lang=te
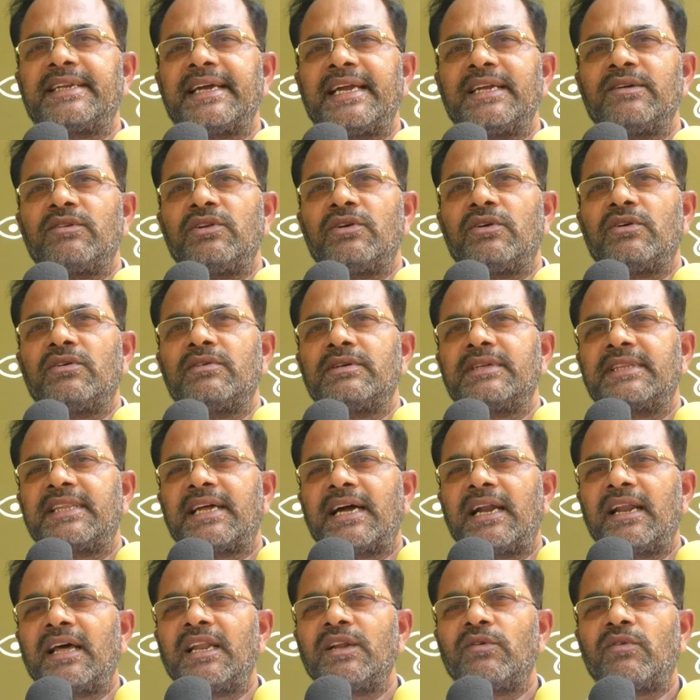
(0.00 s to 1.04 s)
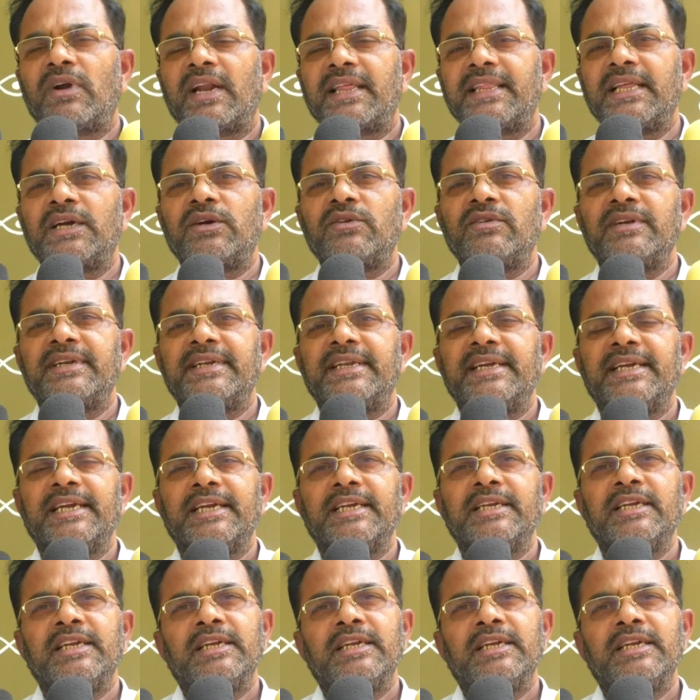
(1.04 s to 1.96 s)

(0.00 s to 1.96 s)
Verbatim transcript: టైంలో తాళాలు వాళ్ళ దగ్గర ఉంటే